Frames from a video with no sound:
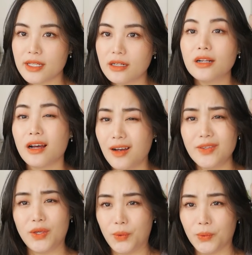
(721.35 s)
sẽ rất là khó
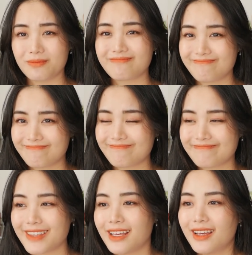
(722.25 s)
chịu,
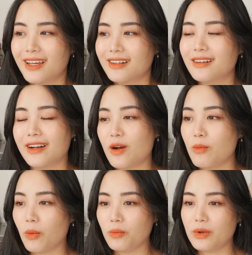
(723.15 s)
rất là đau
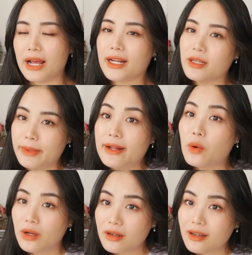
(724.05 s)
bụng. Lan Anh thì bị
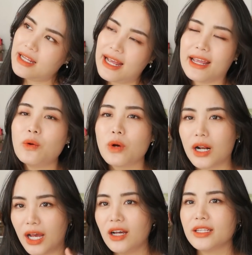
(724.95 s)
đau lưng. À, cái
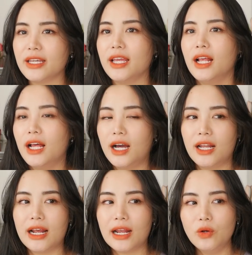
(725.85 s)
quần lót thì
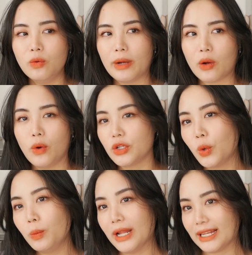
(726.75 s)
à, Lan Anh luôn mặc quần
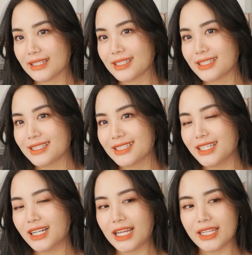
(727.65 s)
thun lạnh,
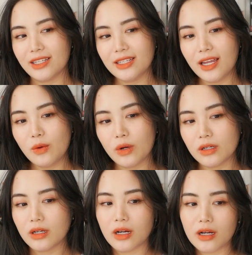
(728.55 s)
tức là những cái quần
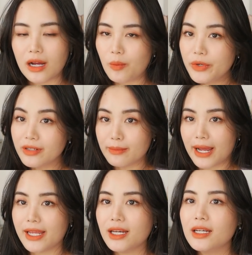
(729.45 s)
không đường
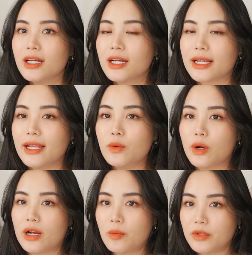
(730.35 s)
may á. Cái
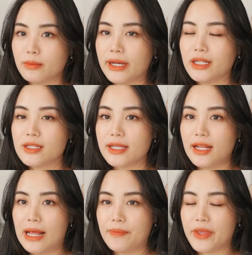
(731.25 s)
quần không đường may nó
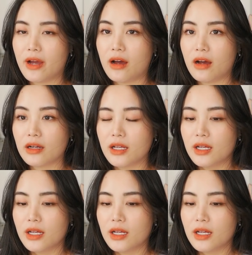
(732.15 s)
sẽ làm cho